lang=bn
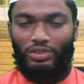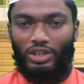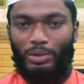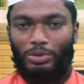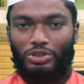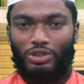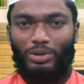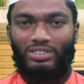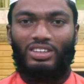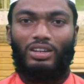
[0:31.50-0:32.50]
যেটা আমাদের
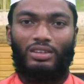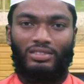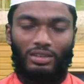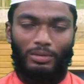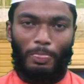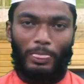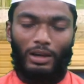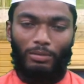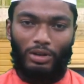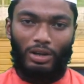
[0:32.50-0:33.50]
সবার জানা আছে
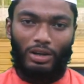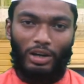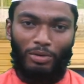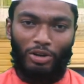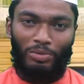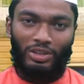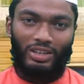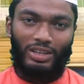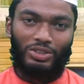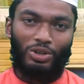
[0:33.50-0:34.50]
আমরা আবার
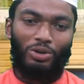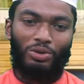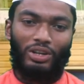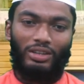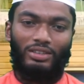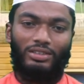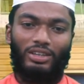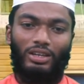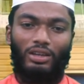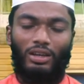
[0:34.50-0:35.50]
আপনাদেরকে স্মরণ করিয়ে দিতে
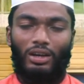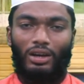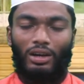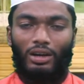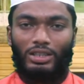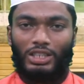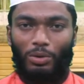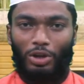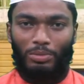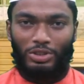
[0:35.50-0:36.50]
চাই
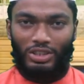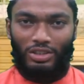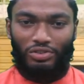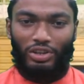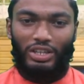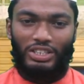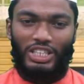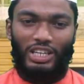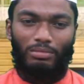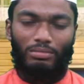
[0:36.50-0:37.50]
শাওয়াল মাসের ছয়টি
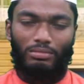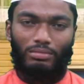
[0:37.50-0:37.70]
সিয়াম